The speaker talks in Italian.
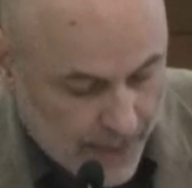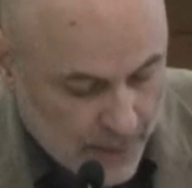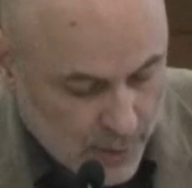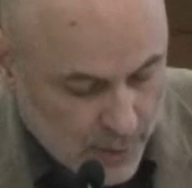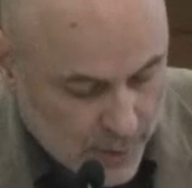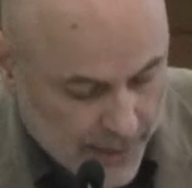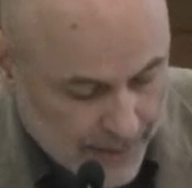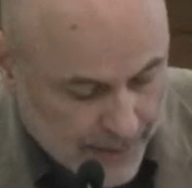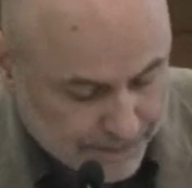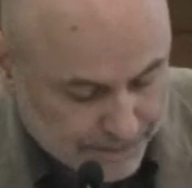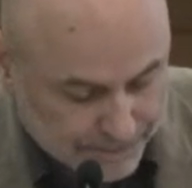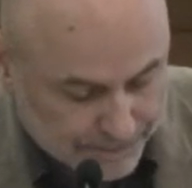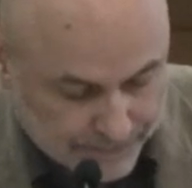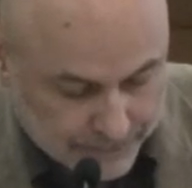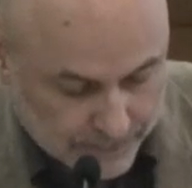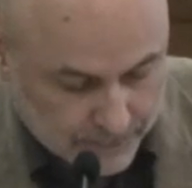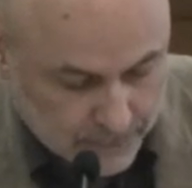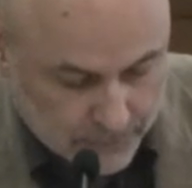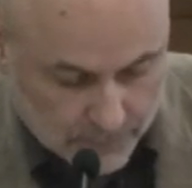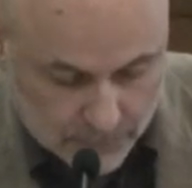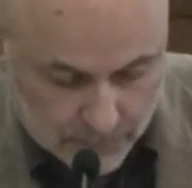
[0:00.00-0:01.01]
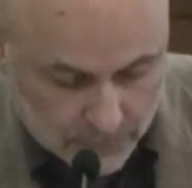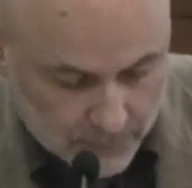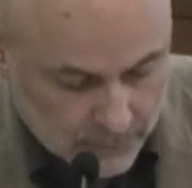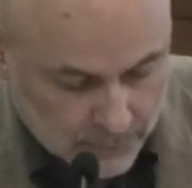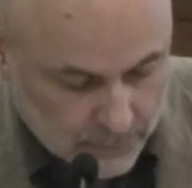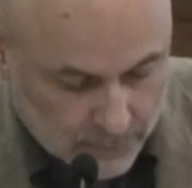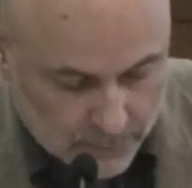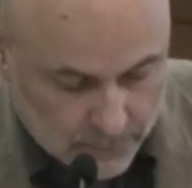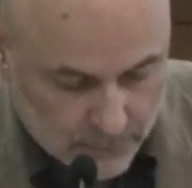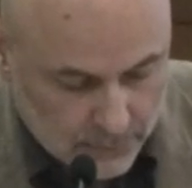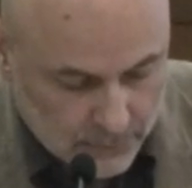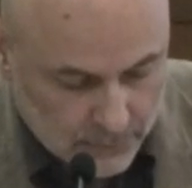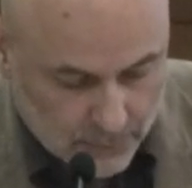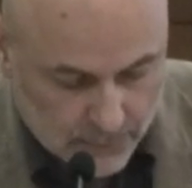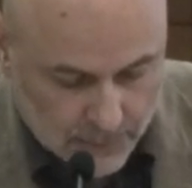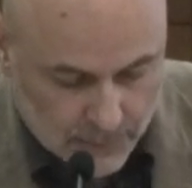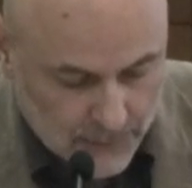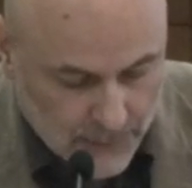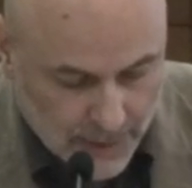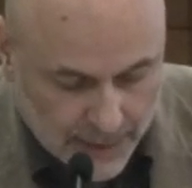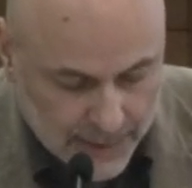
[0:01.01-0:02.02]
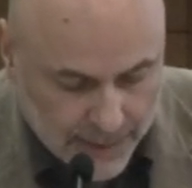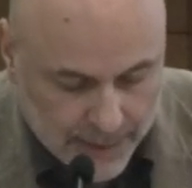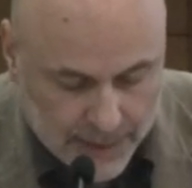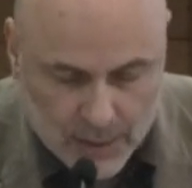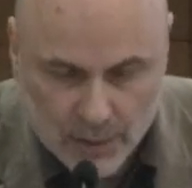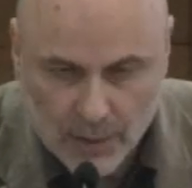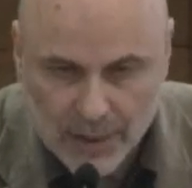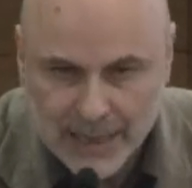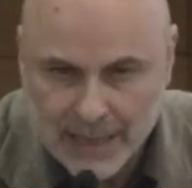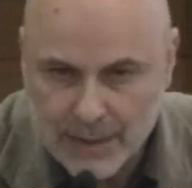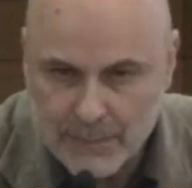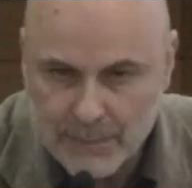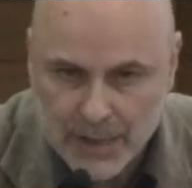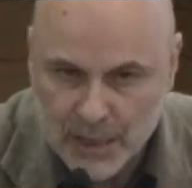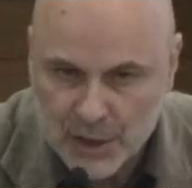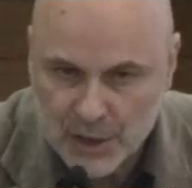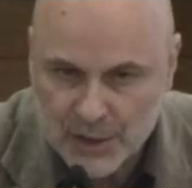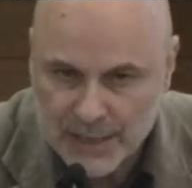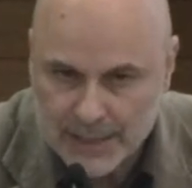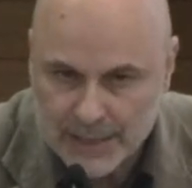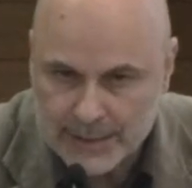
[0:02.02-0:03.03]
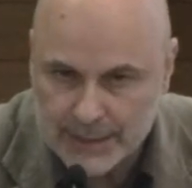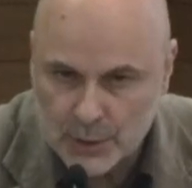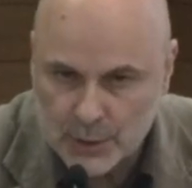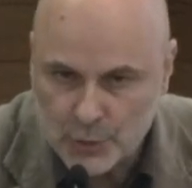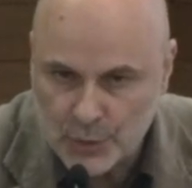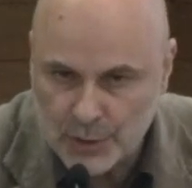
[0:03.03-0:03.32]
Allora, il rischio che l'emergenza,